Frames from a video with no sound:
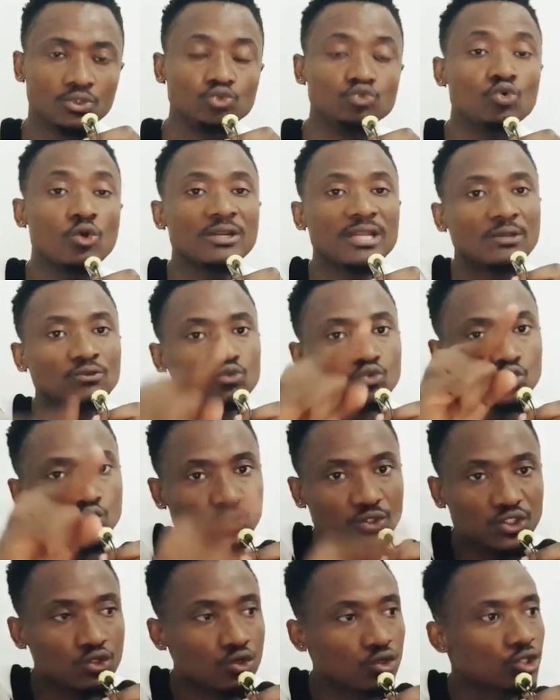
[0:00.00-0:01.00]
Nous, on a
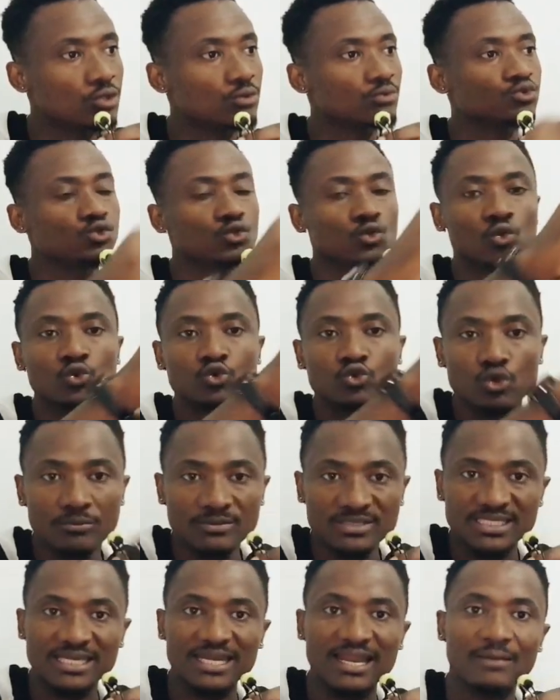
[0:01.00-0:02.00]
toujours dit que Soro
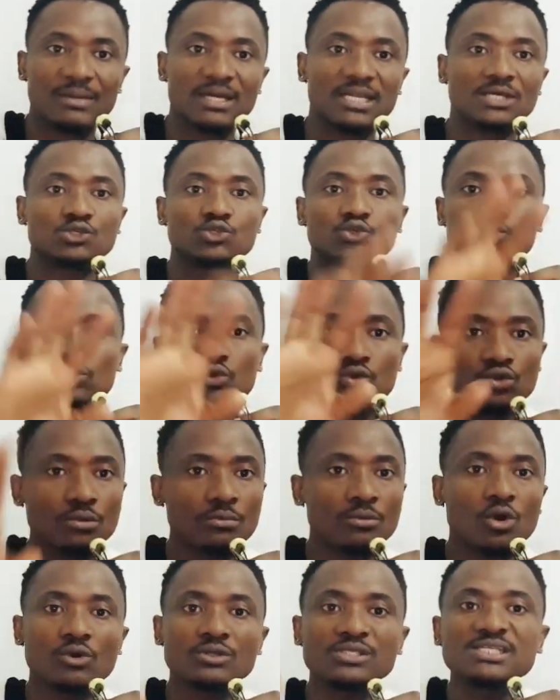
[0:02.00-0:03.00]
Guillaume, tu là-bas. Soro
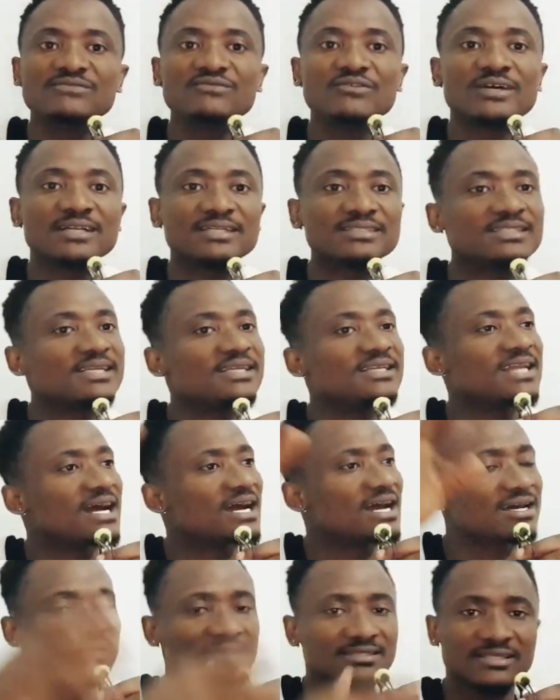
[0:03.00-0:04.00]
Guillaume, s'il veut rentrer, il n'a
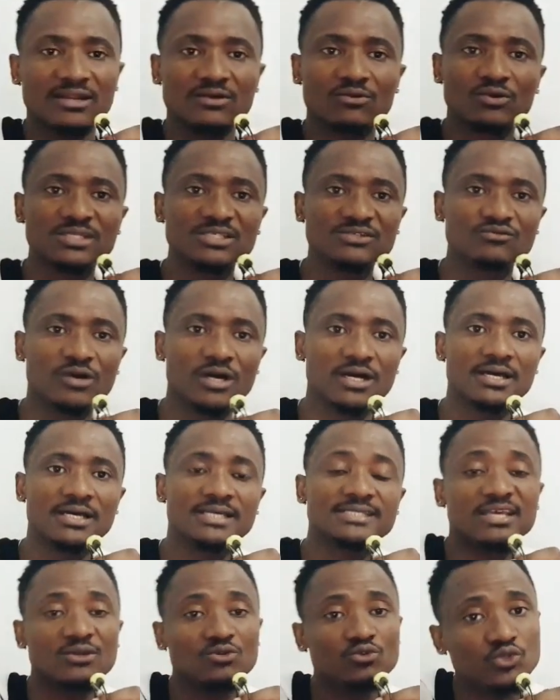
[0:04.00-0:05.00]
qu'à rentrer en Côte d'Ivoire.
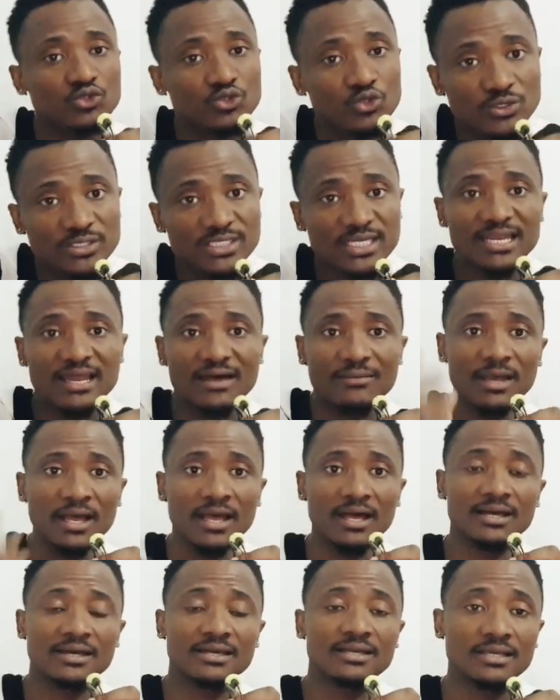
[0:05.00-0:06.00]
C'est lui seul qui est
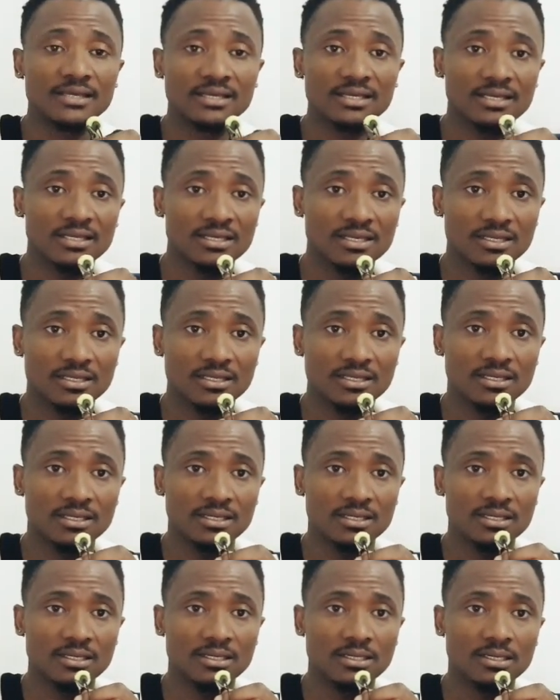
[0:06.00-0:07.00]
là-bas.
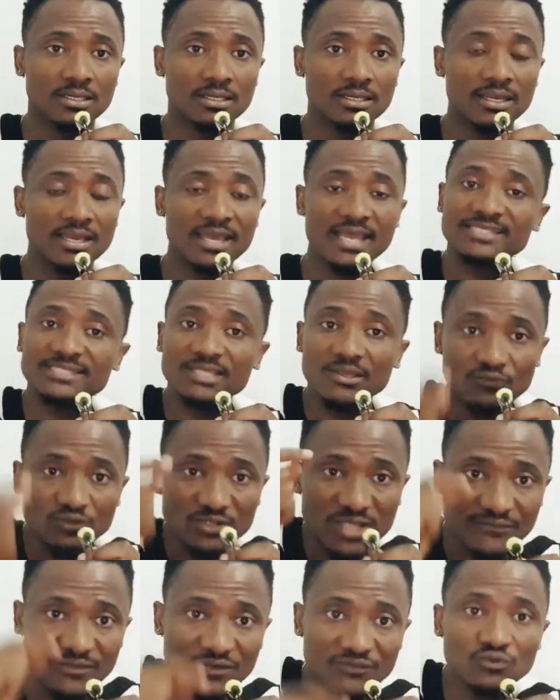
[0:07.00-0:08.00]
Est-ce que
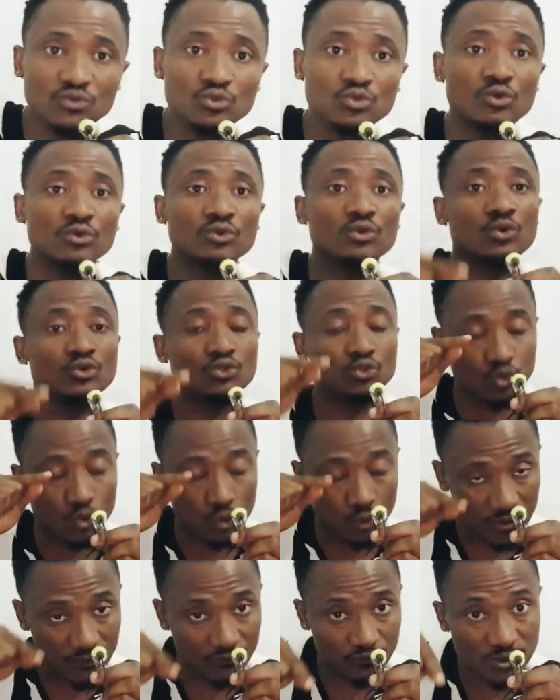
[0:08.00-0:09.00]
vous avez vu,
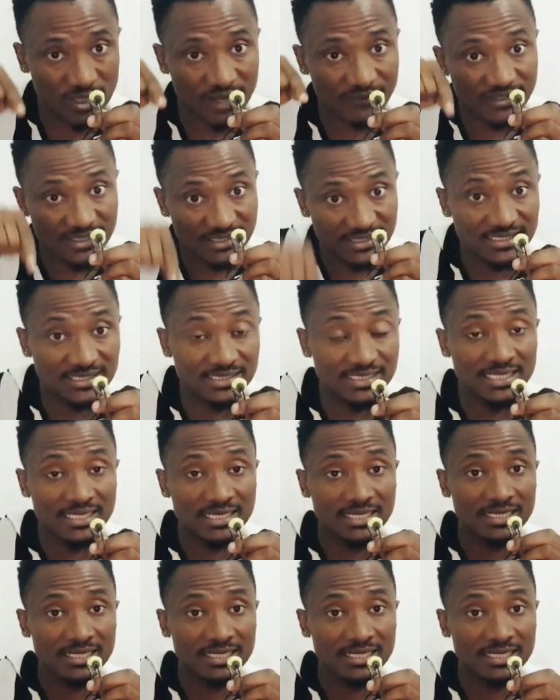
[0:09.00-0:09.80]
vous avez dit,